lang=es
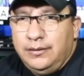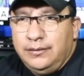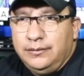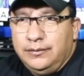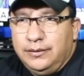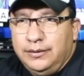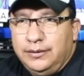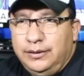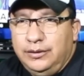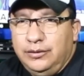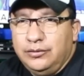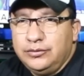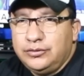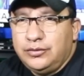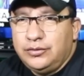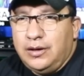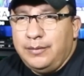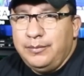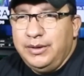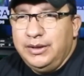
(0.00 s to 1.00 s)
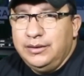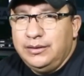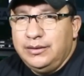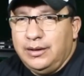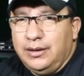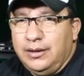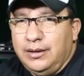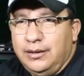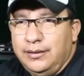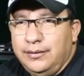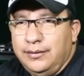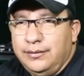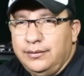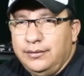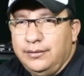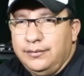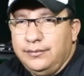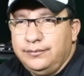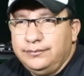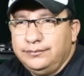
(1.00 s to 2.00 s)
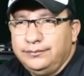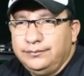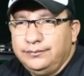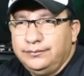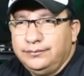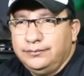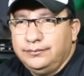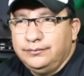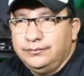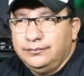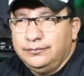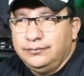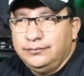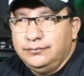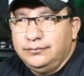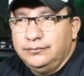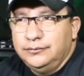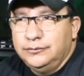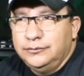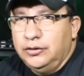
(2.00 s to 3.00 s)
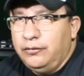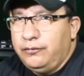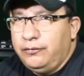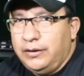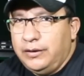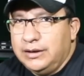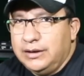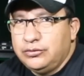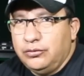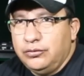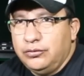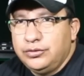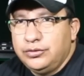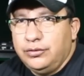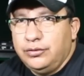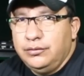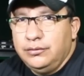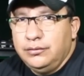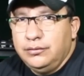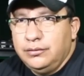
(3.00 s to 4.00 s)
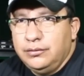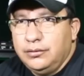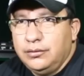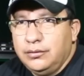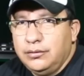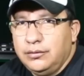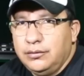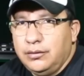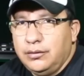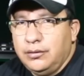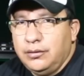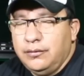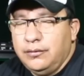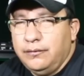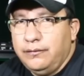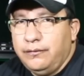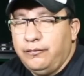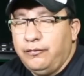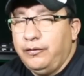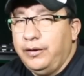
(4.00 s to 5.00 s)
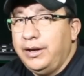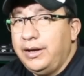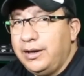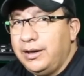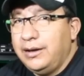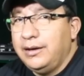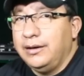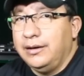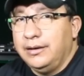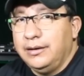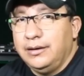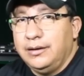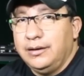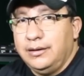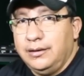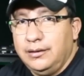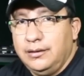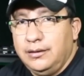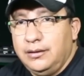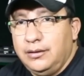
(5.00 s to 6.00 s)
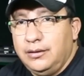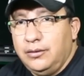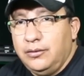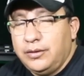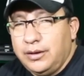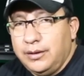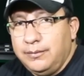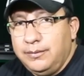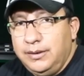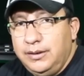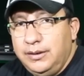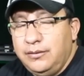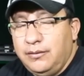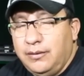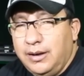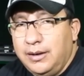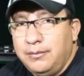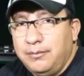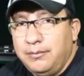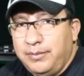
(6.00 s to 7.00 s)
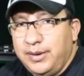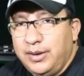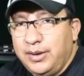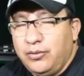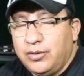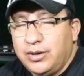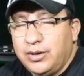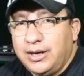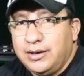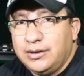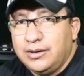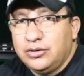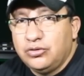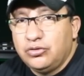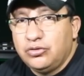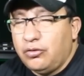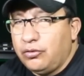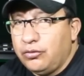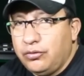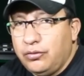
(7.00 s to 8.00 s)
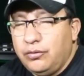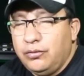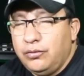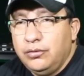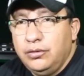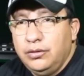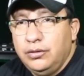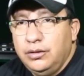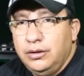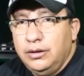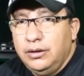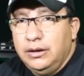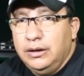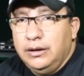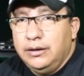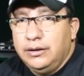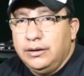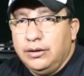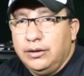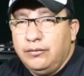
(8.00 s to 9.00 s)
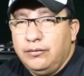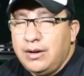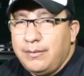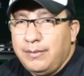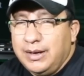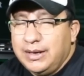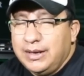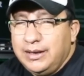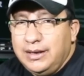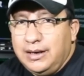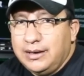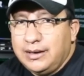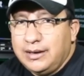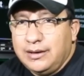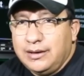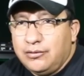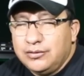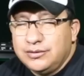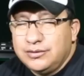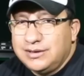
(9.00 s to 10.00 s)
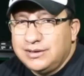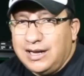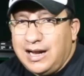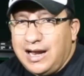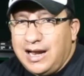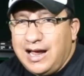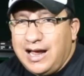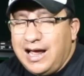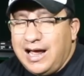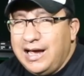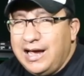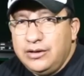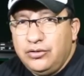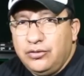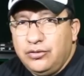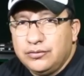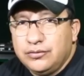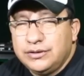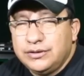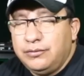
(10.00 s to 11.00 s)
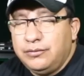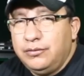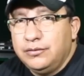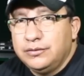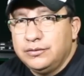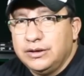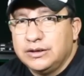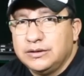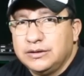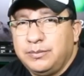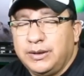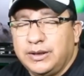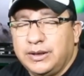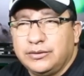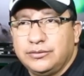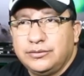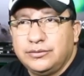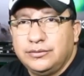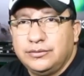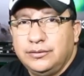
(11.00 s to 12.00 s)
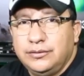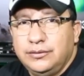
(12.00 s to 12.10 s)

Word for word: Y no solamente no fue la solución, fue lo que vino a empeorar todo de una manera que costará años, según los expertos.